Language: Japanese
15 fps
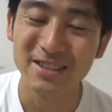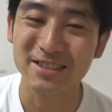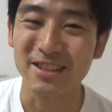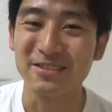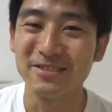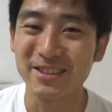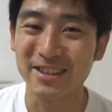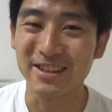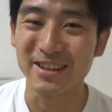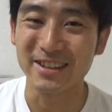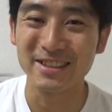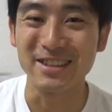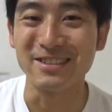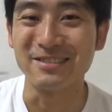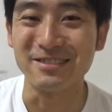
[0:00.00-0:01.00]
さよならあ
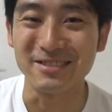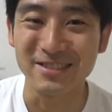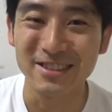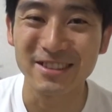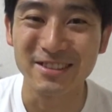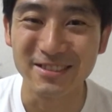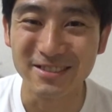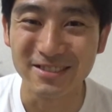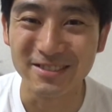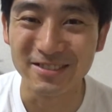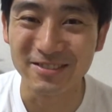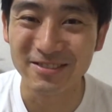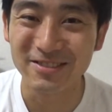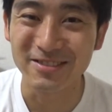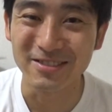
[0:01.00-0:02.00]
りがとう」っていう
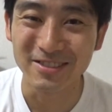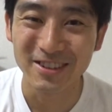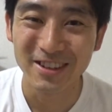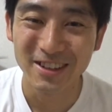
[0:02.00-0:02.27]
のを